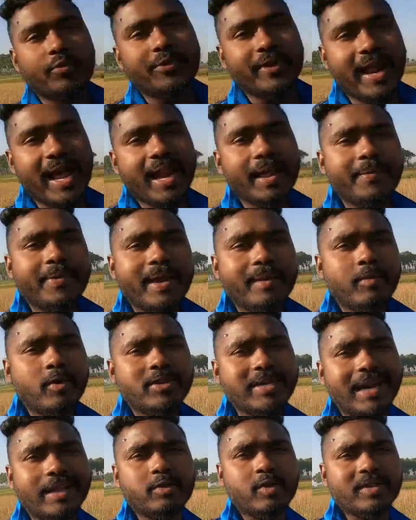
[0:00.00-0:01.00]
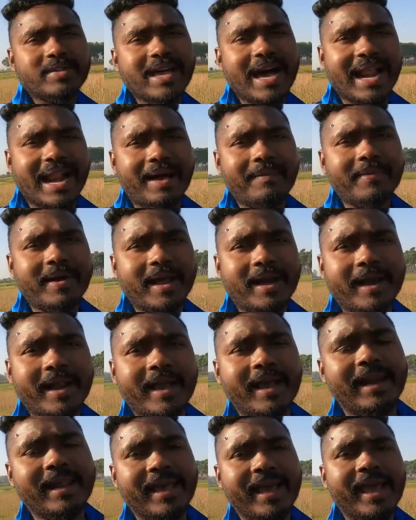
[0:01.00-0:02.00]
तो फिलहाल अभी हम लोग जा रहे थोड़ा सा आराम
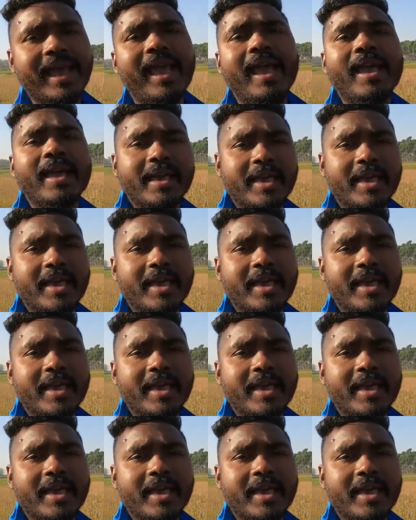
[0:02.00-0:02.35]
करने के लिए